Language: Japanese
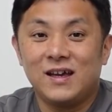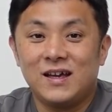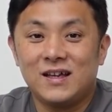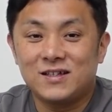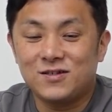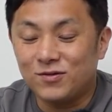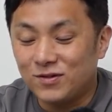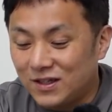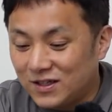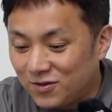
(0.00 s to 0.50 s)
えー、
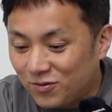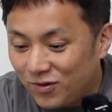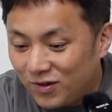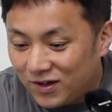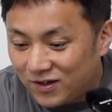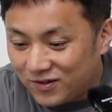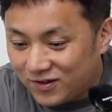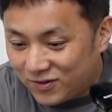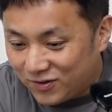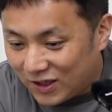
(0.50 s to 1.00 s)
そんな
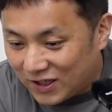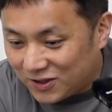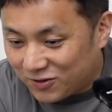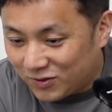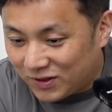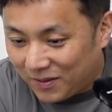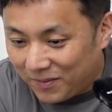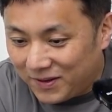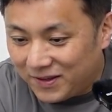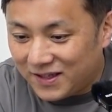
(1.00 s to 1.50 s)
人たち
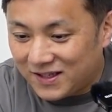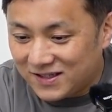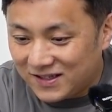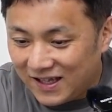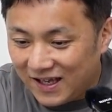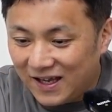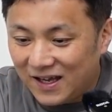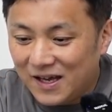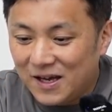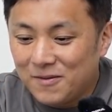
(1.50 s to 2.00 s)
のためにです
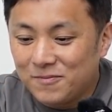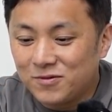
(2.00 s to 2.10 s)
ね、